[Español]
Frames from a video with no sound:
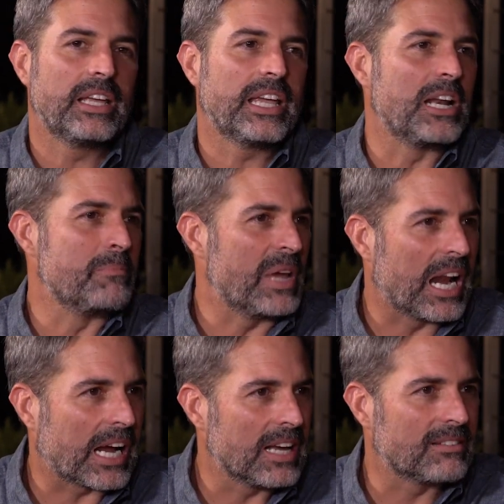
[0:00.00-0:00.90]
y limpié
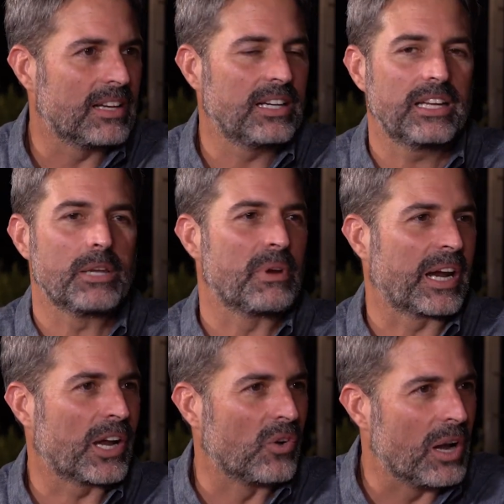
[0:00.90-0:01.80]
la casa y
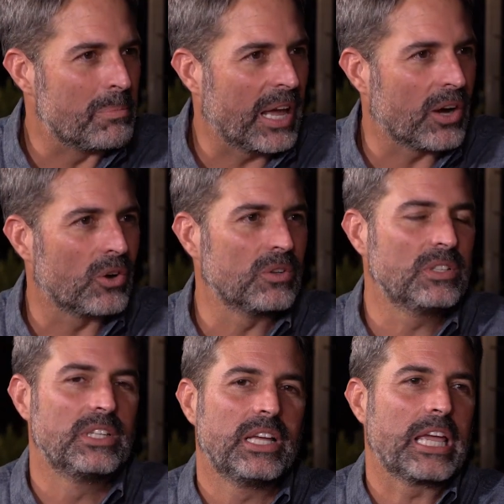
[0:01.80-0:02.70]
bregué con el perro
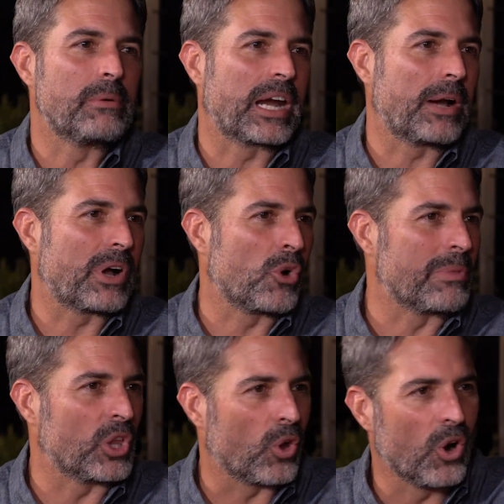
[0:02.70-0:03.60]
y bregaba con
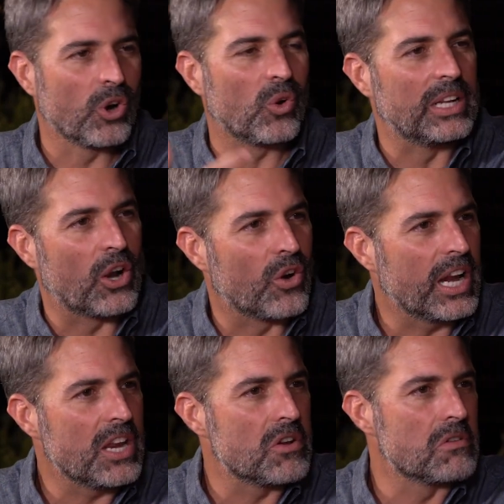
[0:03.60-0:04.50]
mi dolor, con el de los
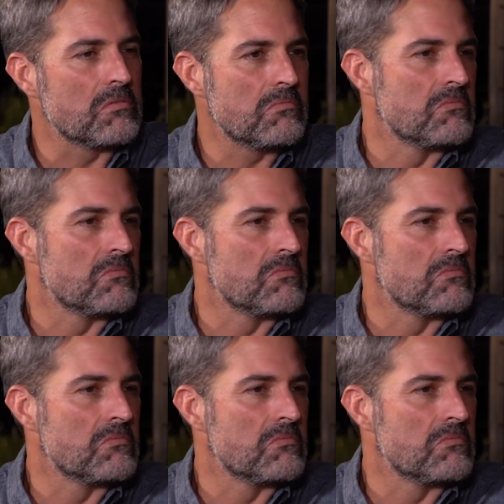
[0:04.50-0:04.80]
niños.